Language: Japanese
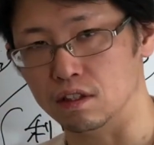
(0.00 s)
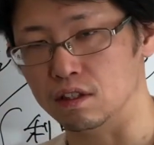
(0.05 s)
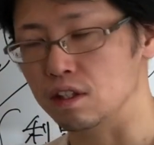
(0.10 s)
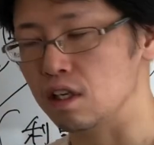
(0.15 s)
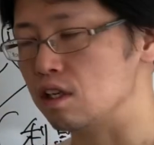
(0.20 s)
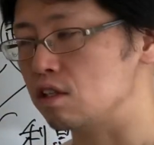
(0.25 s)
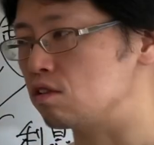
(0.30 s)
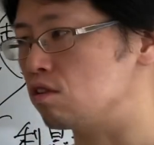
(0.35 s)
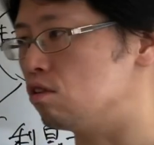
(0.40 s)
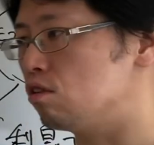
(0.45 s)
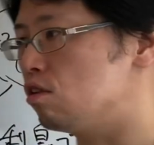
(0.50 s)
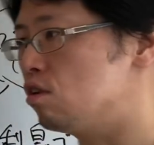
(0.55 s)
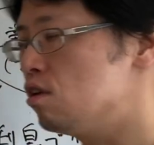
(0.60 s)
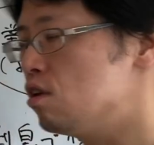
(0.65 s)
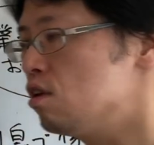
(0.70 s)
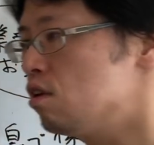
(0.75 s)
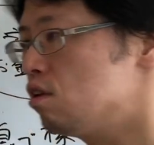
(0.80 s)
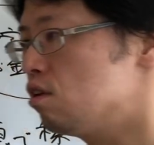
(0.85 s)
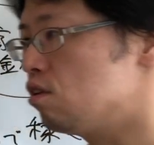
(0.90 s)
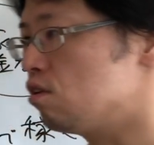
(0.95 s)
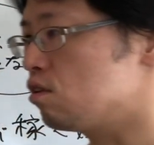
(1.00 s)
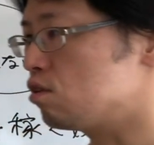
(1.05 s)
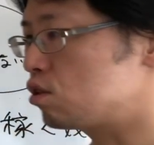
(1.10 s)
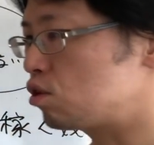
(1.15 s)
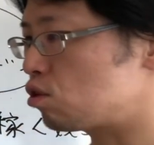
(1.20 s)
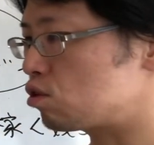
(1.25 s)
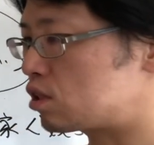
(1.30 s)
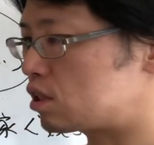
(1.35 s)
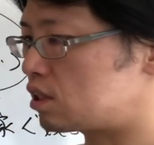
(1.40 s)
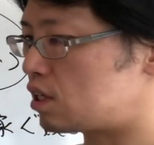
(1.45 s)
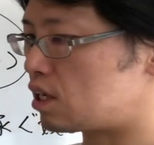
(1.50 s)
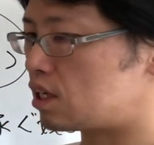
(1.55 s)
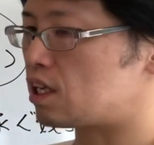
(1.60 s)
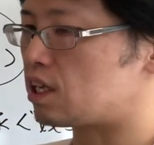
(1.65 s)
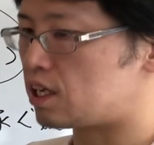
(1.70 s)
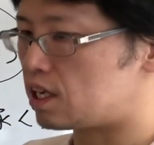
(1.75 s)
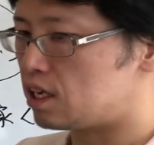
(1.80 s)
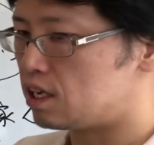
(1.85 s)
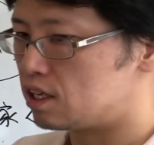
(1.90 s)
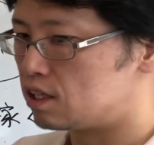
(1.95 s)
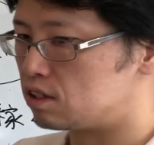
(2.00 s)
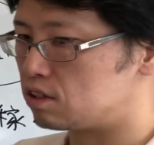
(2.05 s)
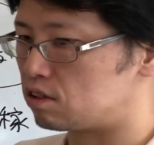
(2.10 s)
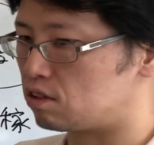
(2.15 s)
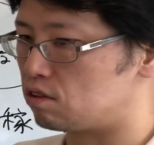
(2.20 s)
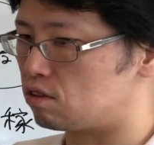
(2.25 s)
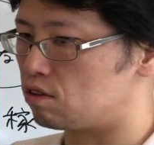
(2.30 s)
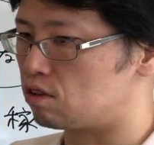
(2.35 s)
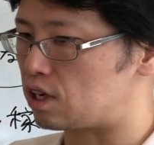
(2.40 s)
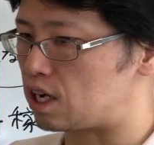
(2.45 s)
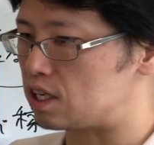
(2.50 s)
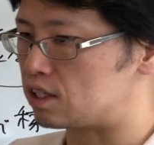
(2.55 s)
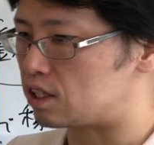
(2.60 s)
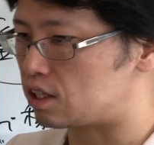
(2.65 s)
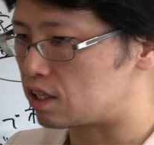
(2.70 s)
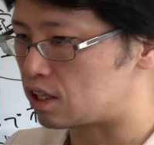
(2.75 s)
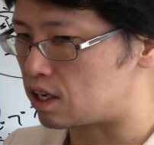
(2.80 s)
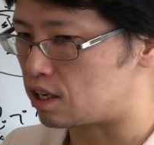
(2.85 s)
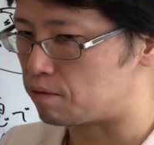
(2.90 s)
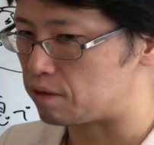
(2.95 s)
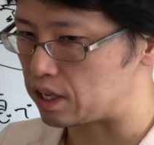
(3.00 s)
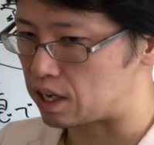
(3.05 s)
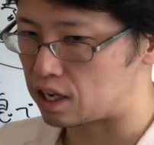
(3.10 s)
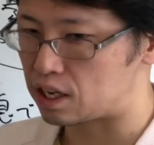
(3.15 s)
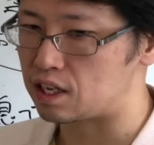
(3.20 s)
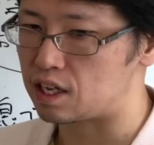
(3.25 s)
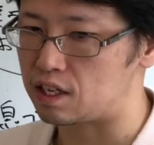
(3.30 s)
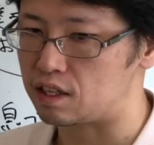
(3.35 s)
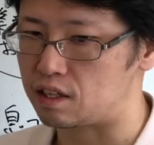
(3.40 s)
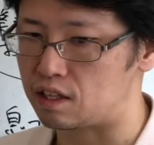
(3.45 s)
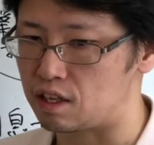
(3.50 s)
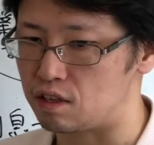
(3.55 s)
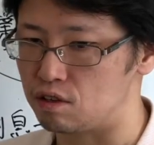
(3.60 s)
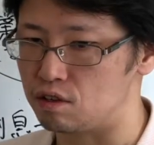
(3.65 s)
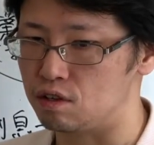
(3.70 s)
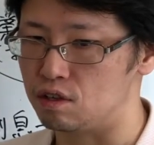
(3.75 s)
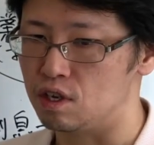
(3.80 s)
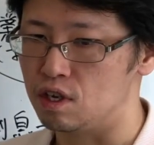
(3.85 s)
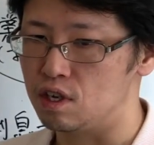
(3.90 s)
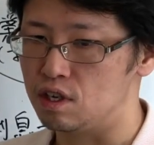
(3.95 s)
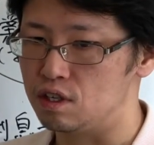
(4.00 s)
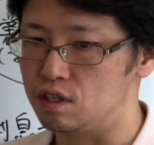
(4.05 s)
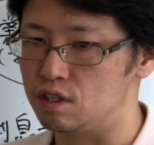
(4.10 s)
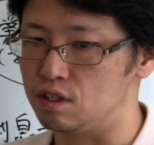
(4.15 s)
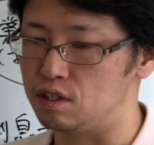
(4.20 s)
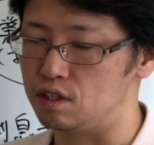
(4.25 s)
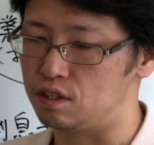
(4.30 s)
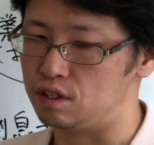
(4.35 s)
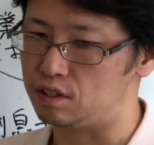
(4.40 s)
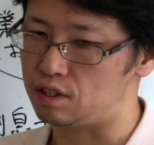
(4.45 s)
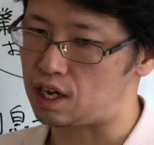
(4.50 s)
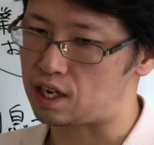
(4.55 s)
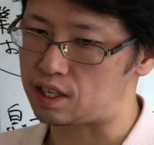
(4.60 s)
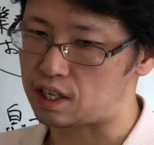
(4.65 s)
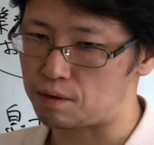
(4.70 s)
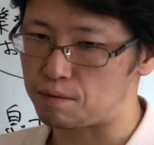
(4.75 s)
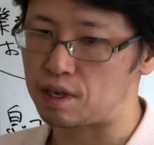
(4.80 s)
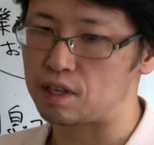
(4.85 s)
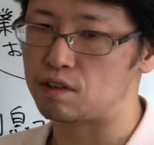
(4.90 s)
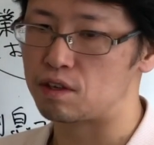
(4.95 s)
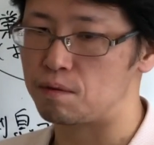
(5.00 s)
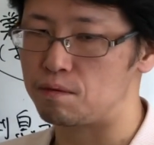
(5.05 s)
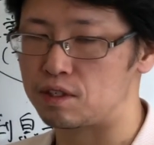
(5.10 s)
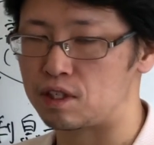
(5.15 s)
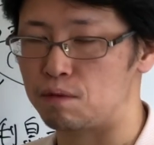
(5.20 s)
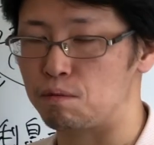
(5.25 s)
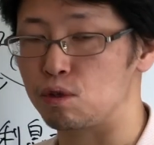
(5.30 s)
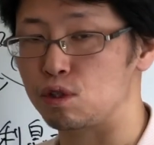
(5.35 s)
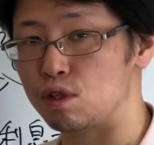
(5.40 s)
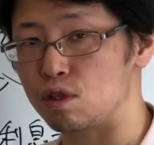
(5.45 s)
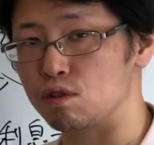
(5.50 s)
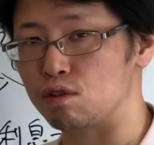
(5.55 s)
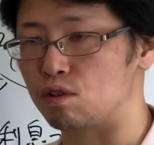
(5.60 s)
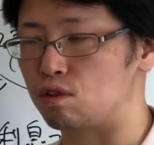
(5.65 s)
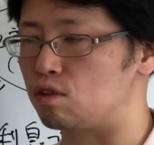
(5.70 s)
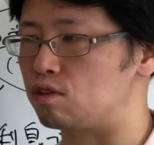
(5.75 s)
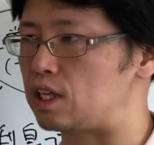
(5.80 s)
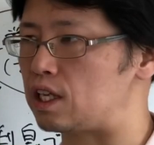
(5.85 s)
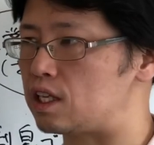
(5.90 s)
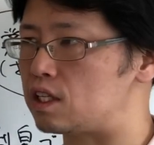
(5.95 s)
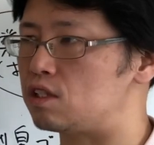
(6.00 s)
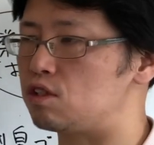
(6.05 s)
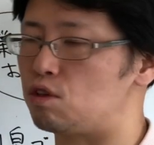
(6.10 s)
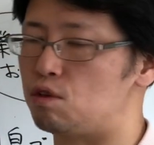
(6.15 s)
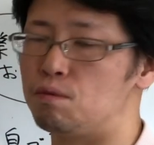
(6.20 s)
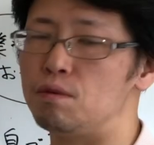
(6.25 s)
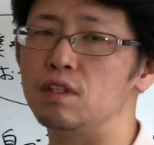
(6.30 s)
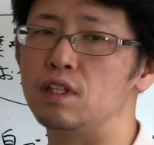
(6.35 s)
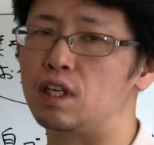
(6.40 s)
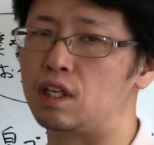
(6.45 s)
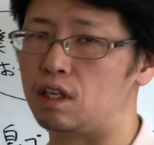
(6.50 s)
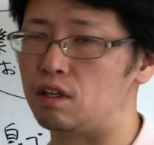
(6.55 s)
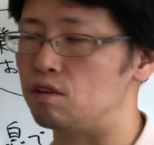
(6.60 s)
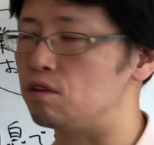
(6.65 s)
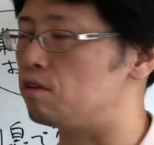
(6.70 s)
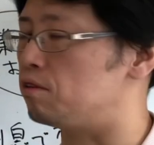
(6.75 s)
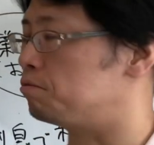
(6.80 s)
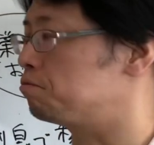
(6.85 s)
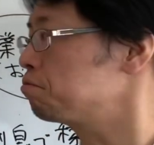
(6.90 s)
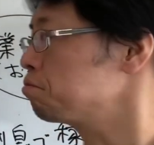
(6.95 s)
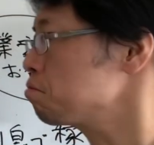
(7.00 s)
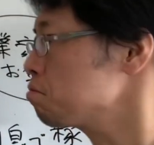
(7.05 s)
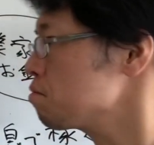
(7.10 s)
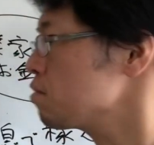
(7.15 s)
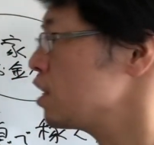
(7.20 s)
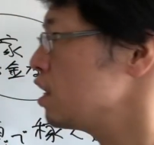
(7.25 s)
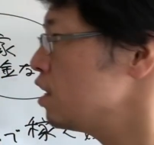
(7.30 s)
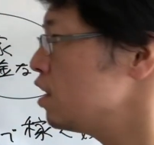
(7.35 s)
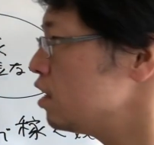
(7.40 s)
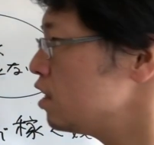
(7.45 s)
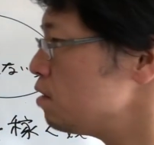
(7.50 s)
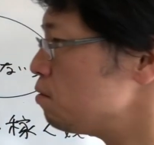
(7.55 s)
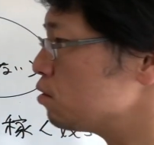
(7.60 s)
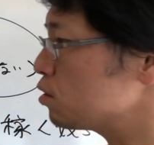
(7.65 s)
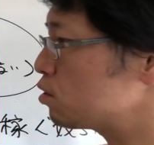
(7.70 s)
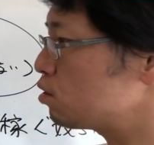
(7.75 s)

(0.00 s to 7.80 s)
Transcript: だから常識的なね、返さなければならないっていう、当たり前の気持ちはもちろん正しいと思うんだけど、でも